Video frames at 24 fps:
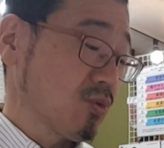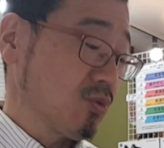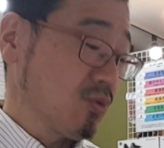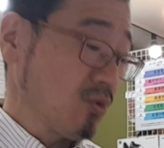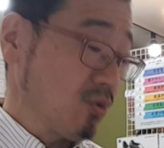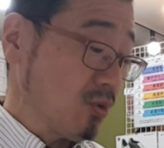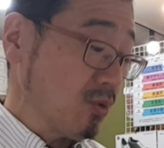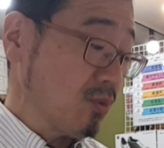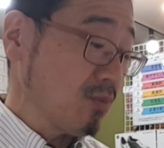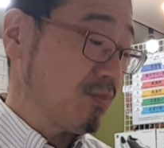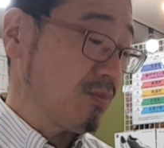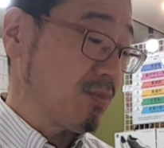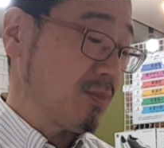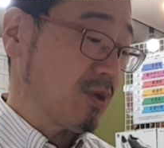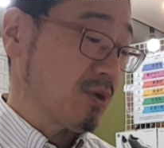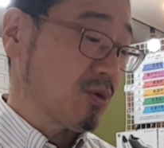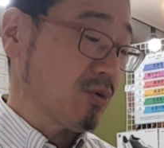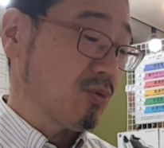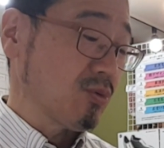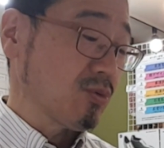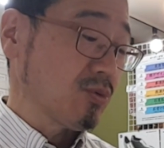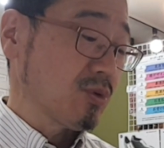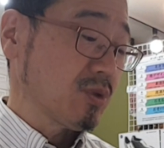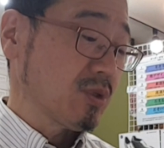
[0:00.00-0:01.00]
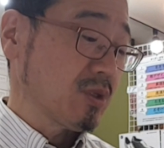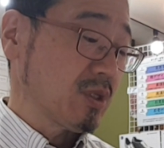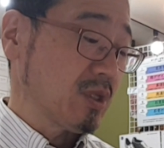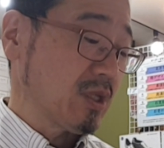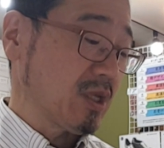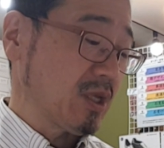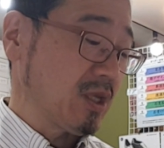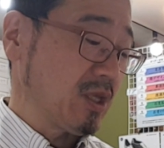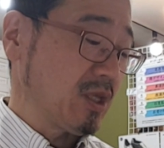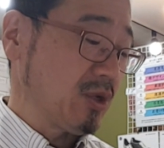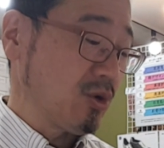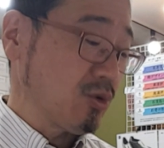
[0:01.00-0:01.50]
を見込ん
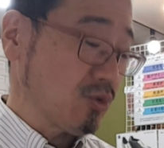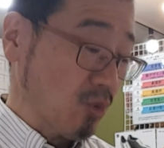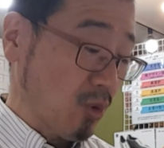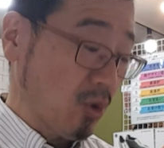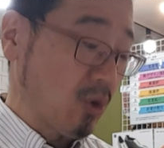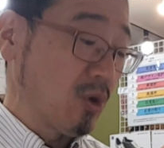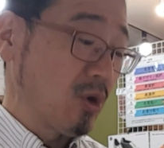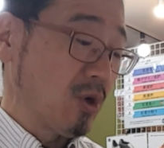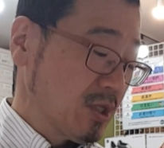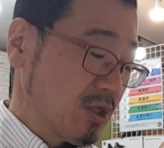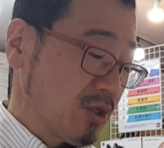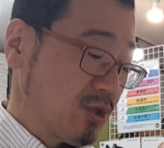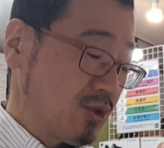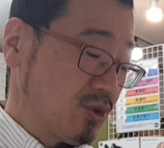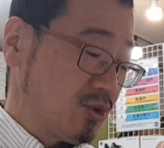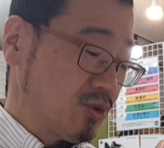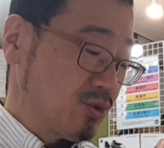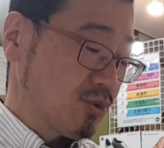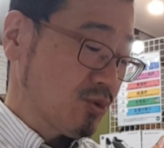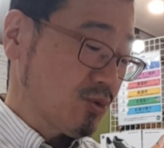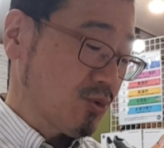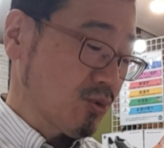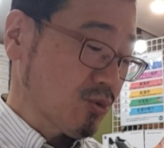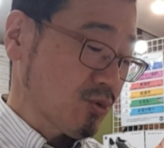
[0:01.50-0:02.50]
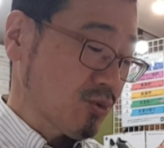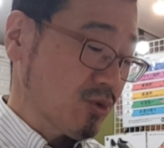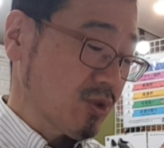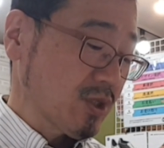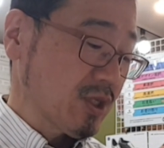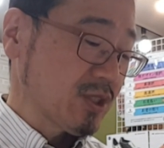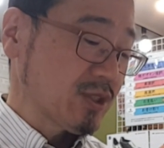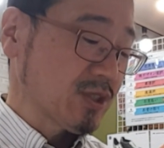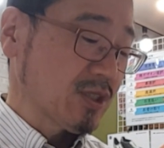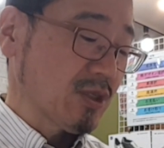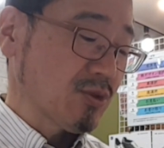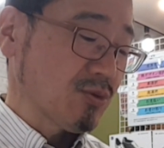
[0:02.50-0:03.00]
でいるということ
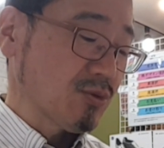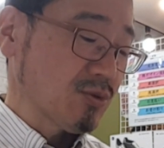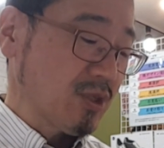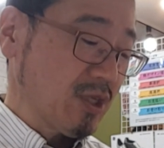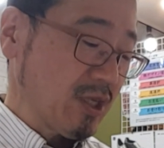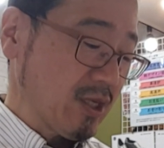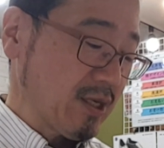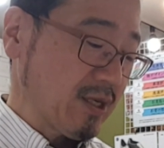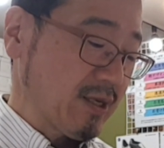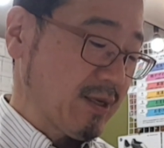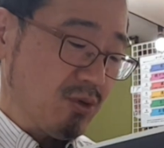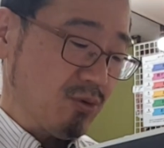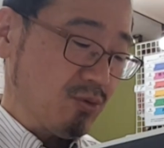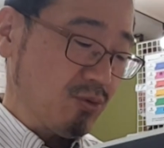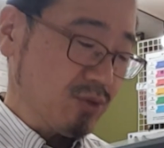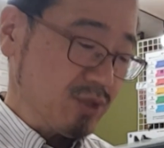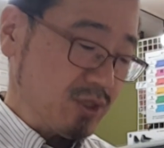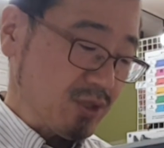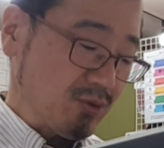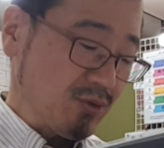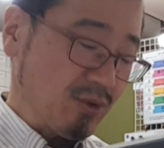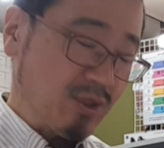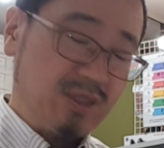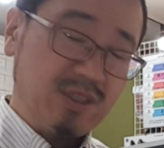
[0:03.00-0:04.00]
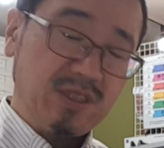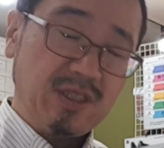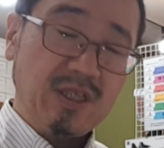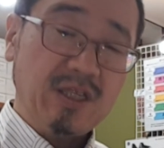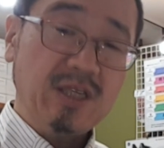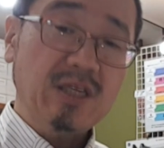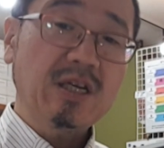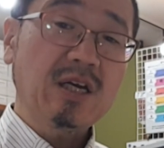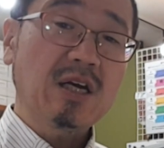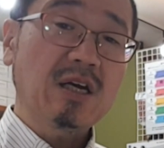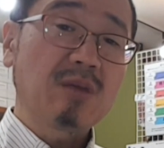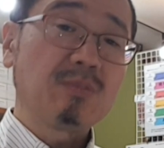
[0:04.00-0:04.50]
でしたので、こちらの方はですね、
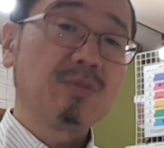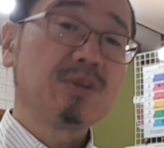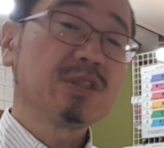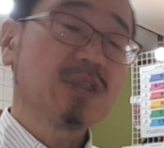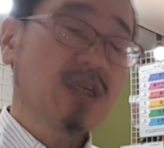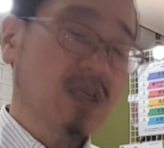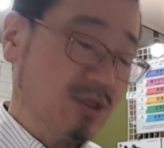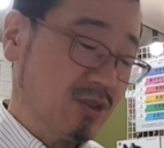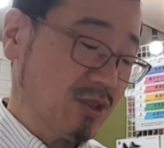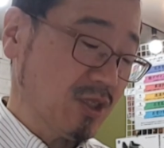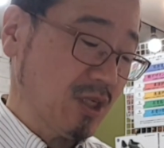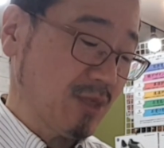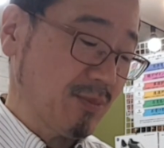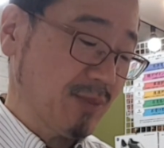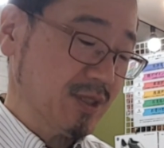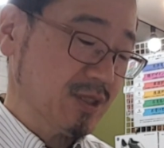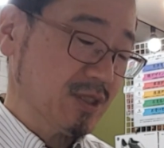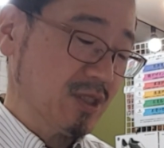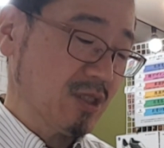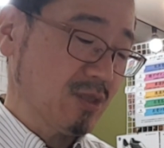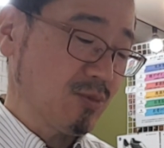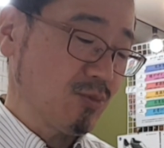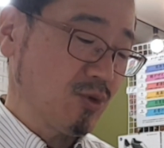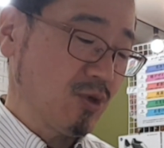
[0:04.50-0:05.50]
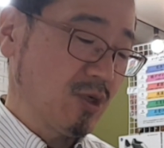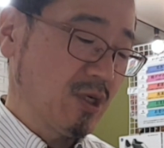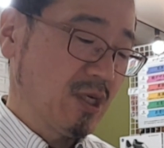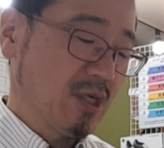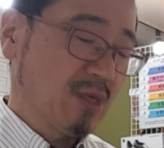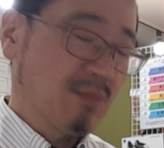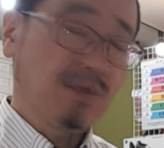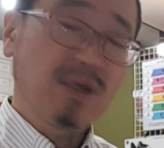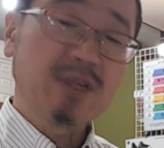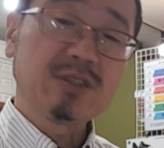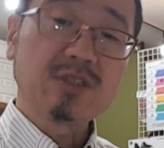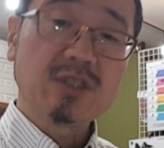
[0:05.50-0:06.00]
期間が短くなりますけども、
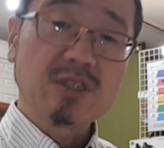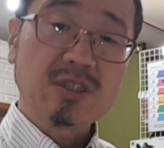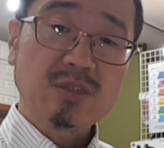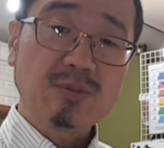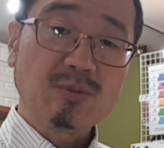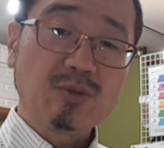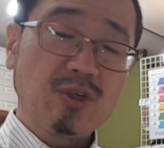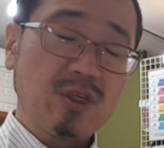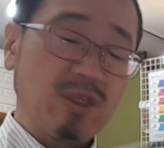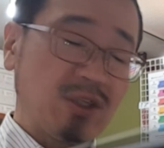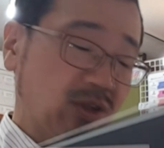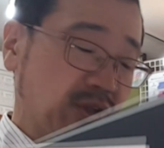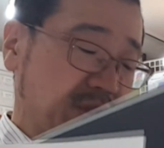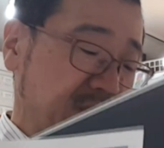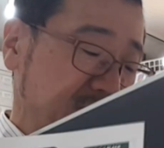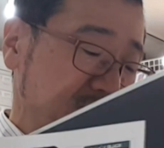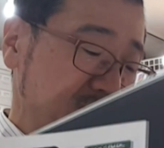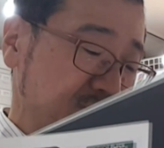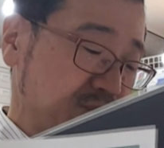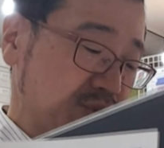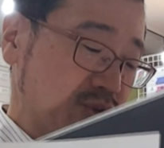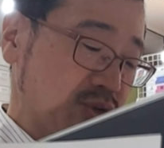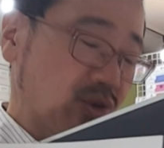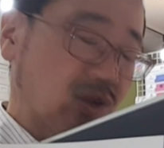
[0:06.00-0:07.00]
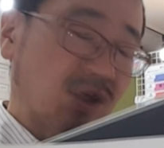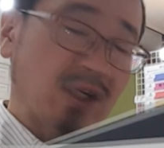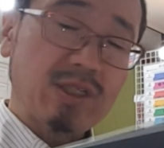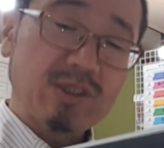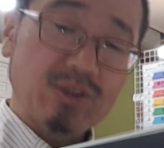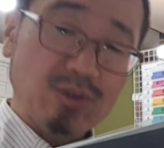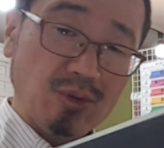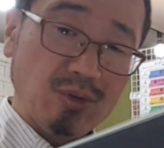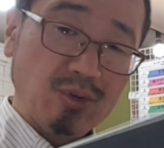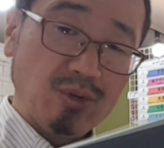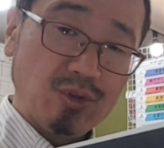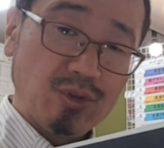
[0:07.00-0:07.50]
まあ、いずれにしても一旦受注停
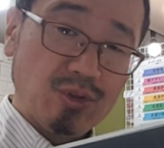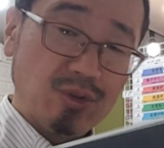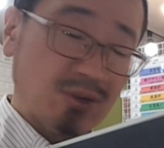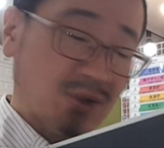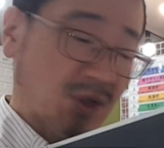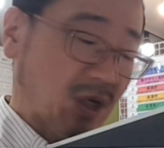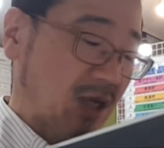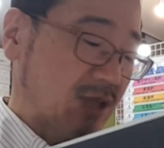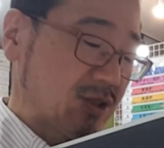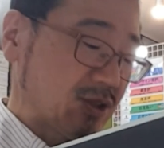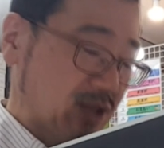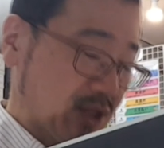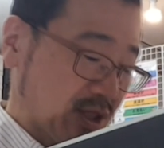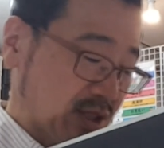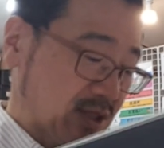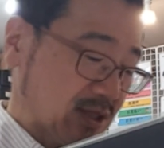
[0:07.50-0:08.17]
止という感じで